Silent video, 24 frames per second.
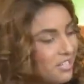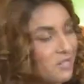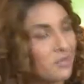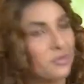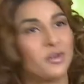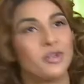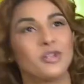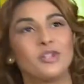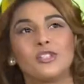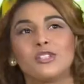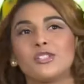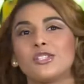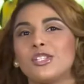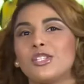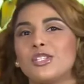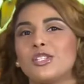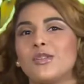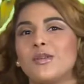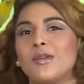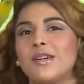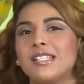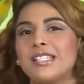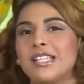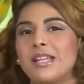Bueno, entonces
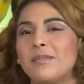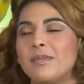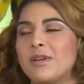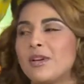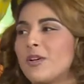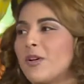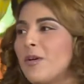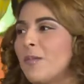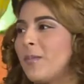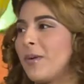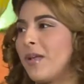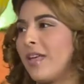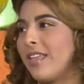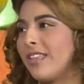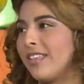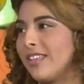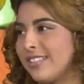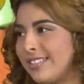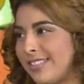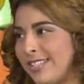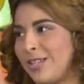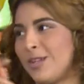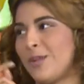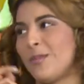yo voy a hacer mi compra de
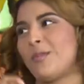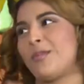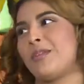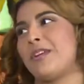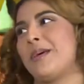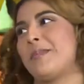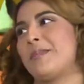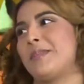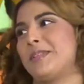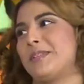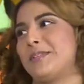destino por Amazon.